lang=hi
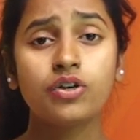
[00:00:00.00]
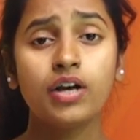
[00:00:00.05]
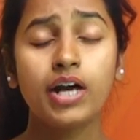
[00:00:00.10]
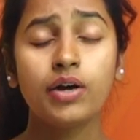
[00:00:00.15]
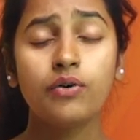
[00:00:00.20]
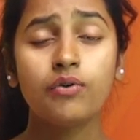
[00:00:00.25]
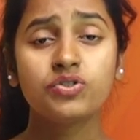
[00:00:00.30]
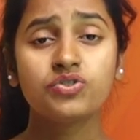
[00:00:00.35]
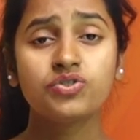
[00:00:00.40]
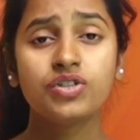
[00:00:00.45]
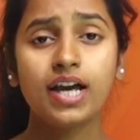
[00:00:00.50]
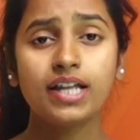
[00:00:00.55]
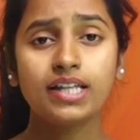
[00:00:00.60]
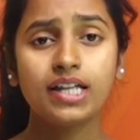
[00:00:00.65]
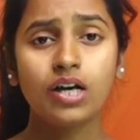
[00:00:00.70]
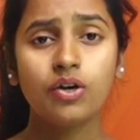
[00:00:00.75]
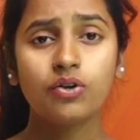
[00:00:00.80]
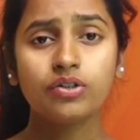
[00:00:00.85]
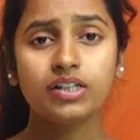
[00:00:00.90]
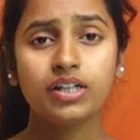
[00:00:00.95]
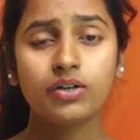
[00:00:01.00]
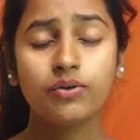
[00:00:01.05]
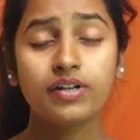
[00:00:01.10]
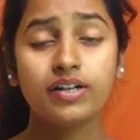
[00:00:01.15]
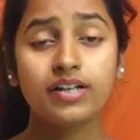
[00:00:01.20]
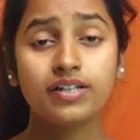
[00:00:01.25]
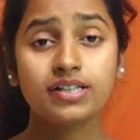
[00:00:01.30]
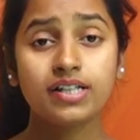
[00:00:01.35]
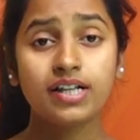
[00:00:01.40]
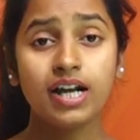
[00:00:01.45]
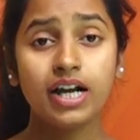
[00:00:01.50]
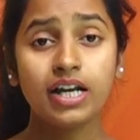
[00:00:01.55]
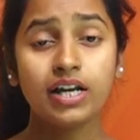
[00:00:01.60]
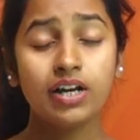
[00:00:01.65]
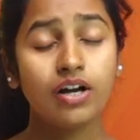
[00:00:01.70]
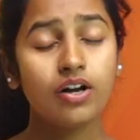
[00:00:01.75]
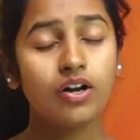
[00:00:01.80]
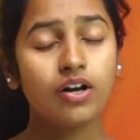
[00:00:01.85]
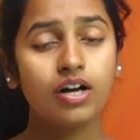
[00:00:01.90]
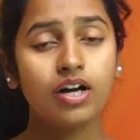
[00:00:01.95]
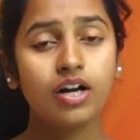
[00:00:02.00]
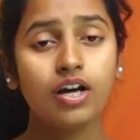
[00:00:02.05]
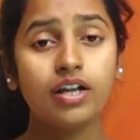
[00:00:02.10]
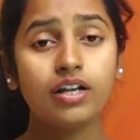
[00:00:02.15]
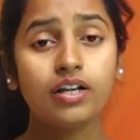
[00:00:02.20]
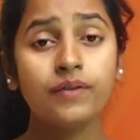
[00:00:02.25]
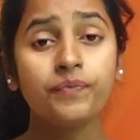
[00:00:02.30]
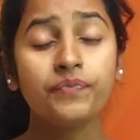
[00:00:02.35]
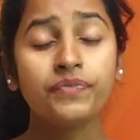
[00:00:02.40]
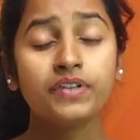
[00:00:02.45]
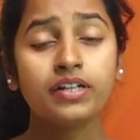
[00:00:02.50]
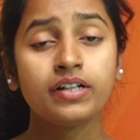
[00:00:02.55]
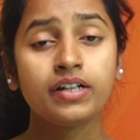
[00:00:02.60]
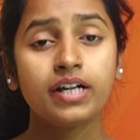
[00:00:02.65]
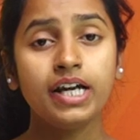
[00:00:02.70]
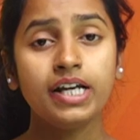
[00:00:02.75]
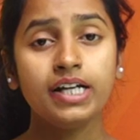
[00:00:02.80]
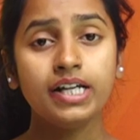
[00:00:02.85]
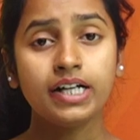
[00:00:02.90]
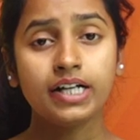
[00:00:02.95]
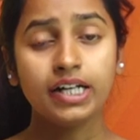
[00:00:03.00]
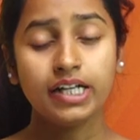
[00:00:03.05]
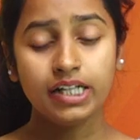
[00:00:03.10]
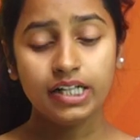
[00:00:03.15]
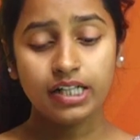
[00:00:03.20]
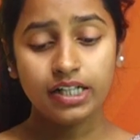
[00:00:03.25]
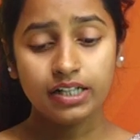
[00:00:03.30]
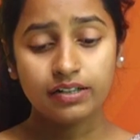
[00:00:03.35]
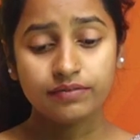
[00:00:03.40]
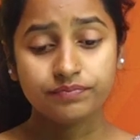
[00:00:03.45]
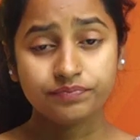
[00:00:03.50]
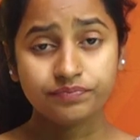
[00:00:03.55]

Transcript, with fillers: जो है वो ज़्यादा होते हुए नजर आ रही है और कहीं ना कहीं